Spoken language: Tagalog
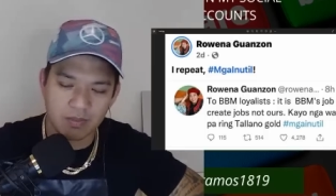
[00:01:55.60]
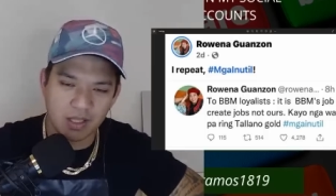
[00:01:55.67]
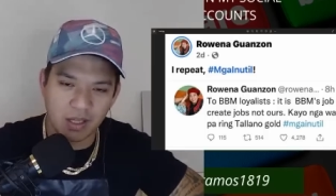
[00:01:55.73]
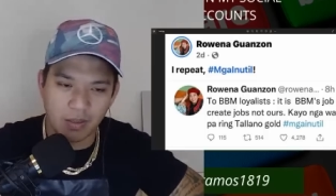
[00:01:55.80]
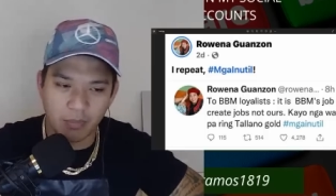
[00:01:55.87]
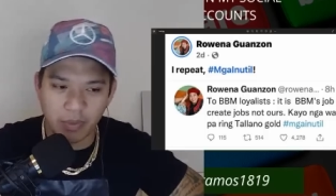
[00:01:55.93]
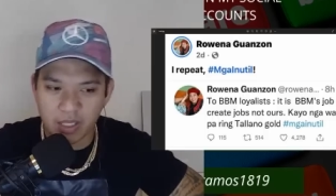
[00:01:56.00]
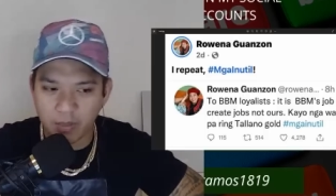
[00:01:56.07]

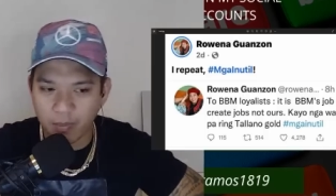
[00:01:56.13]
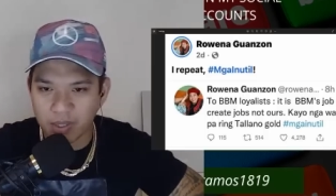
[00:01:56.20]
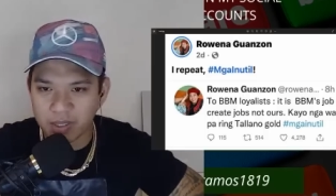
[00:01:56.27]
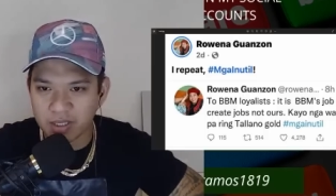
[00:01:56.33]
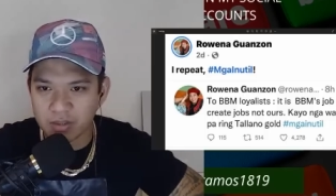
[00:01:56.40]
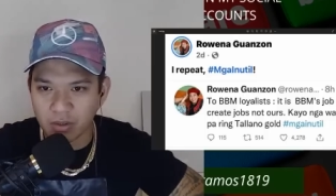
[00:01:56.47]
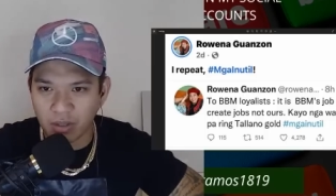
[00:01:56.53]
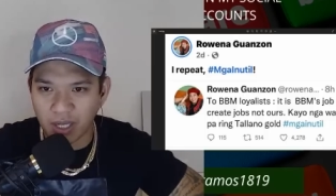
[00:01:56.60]
sabi niya pa
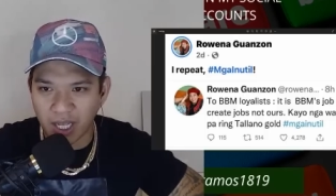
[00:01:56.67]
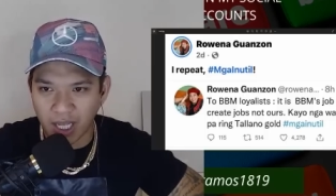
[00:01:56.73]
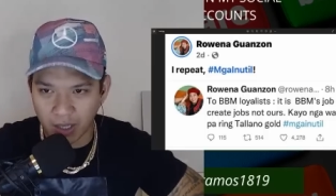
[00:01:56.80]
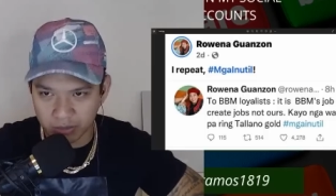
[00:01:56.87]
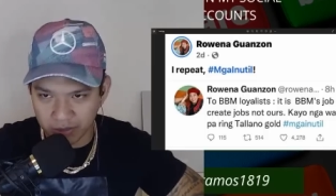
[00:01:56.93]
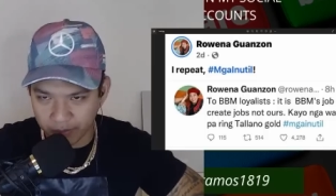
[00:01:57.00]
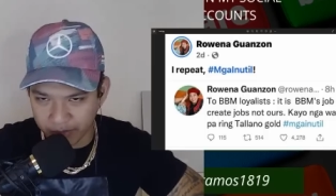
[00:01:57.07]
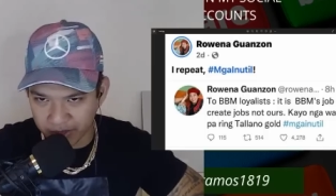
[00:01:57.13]
dito, I
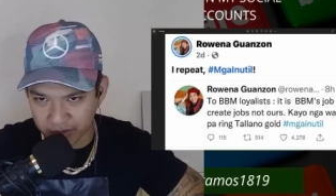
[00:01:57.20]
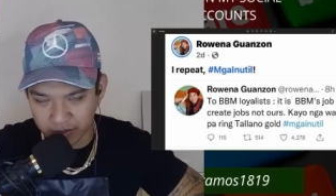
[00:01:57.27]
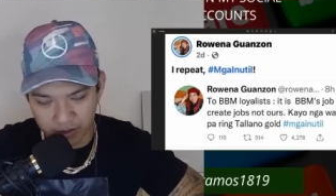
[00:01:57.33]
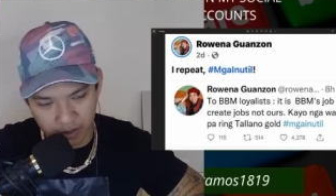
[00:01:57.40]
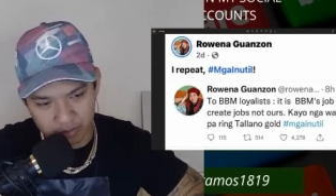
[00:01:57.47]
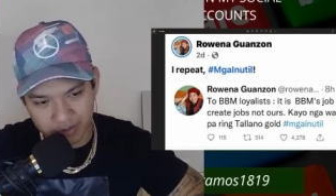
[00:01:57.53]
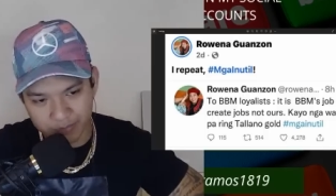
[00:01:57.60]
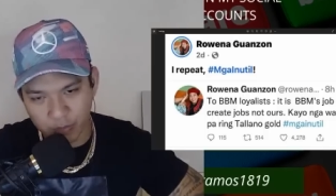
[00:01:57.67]
repeat,
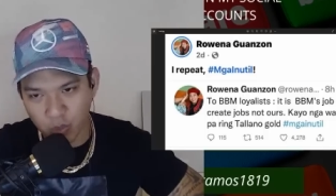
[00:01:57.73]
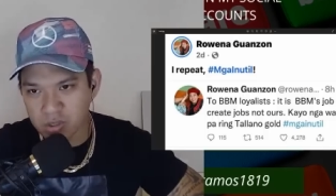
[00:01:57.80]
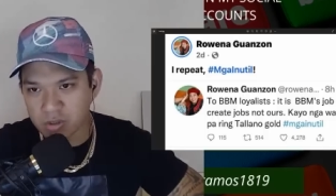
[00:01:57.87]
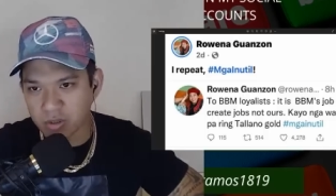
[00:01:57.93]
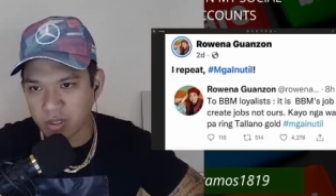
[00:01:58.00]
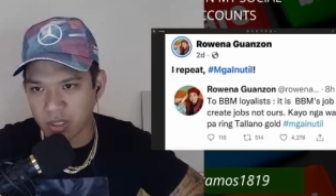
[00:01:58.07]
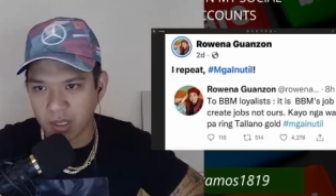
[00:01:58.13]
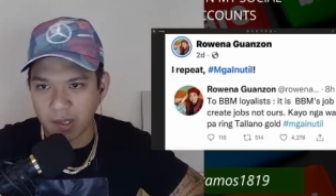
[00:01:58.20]

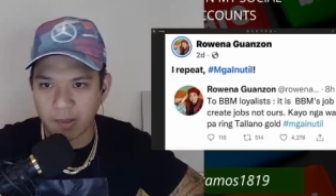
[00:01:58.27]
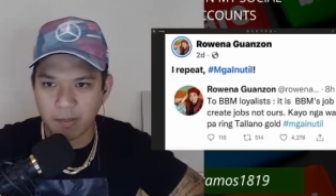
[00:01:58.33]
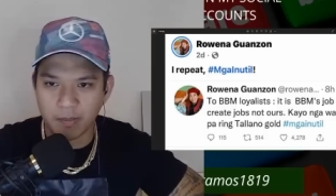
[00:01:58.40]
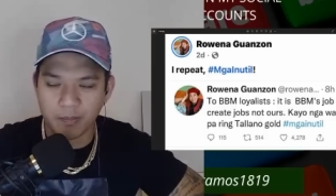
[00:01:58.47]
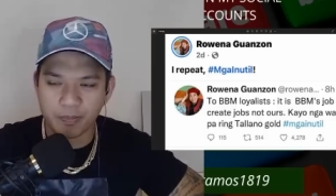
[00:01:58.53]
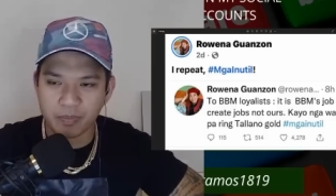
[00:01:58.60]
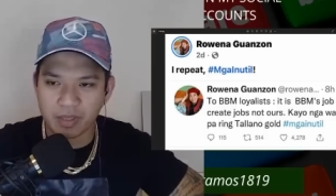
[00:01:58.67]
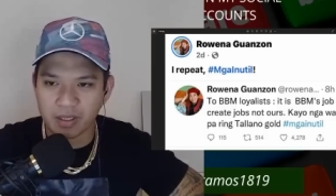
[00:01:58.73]
repost to eh.
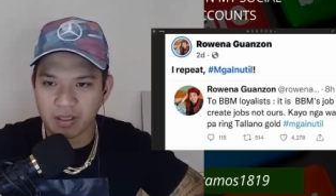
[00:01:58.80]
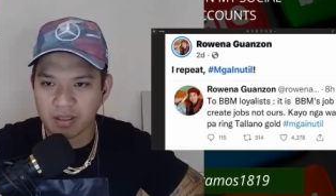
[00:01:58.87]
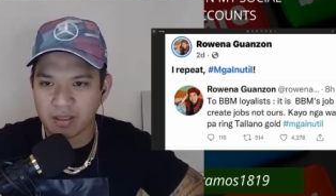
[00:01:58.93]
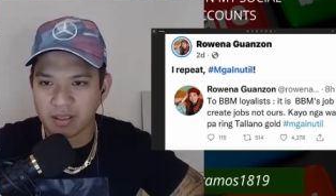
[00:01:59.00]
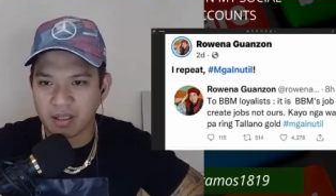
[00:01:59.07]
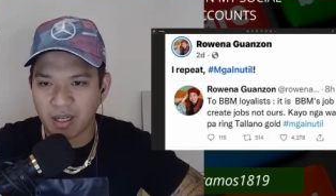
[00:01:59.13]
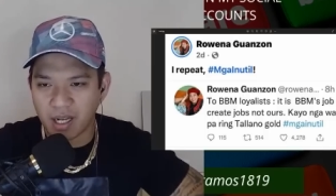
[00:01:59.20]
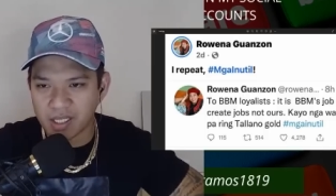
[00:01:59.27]

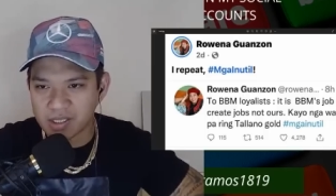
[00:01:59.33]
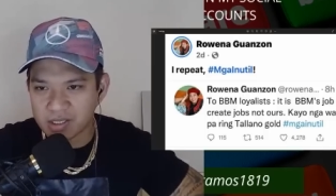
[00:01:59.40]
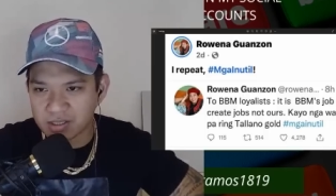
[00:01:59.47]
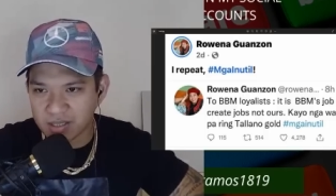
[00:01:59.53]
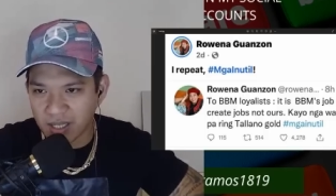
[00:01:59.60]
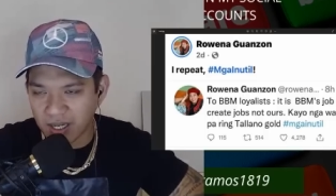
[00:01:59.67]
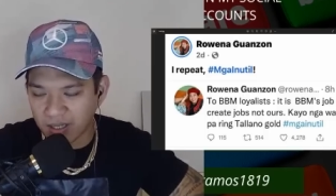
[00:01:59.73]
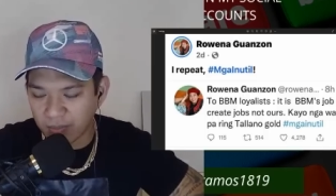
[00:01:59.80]

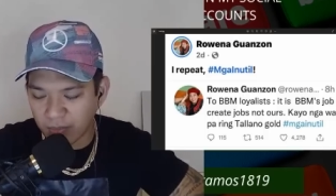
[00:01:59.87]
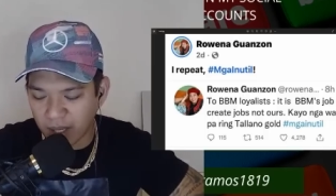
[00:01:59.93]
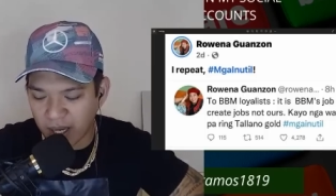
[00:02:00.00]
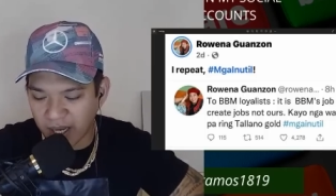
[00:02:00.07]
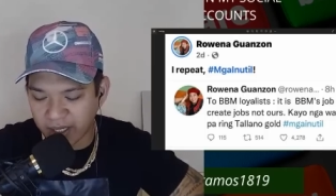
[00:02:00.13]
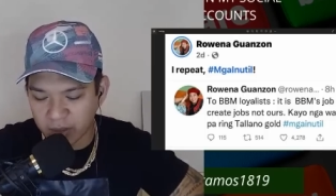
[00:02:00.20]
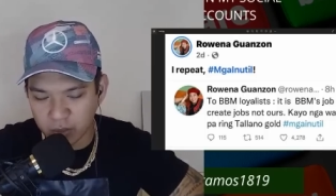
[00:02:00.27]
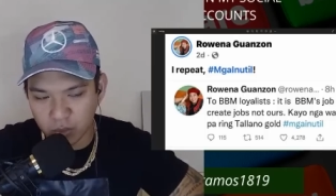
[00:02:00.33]
Hashtag
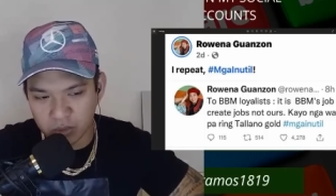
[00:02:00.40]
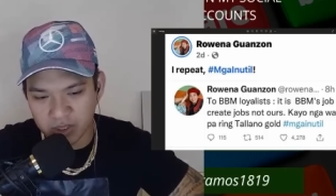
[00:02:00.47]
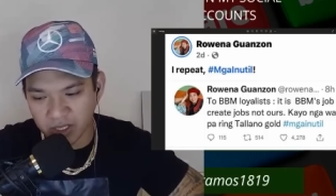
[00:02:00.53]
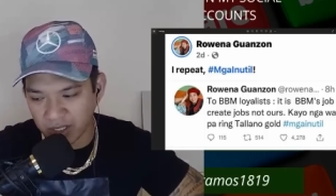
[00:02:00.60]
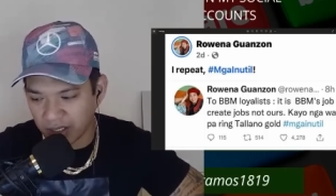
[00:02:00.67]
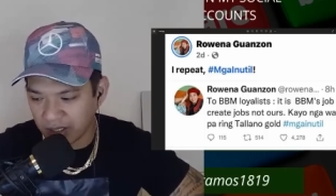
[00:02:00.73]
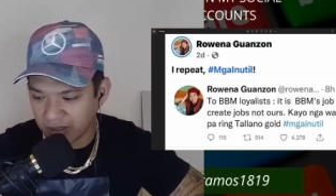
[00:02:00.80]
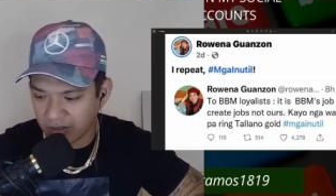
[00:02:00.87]
mga
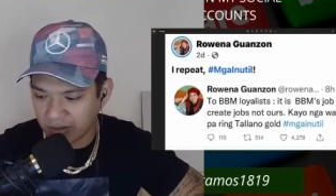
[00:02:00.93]
inutil.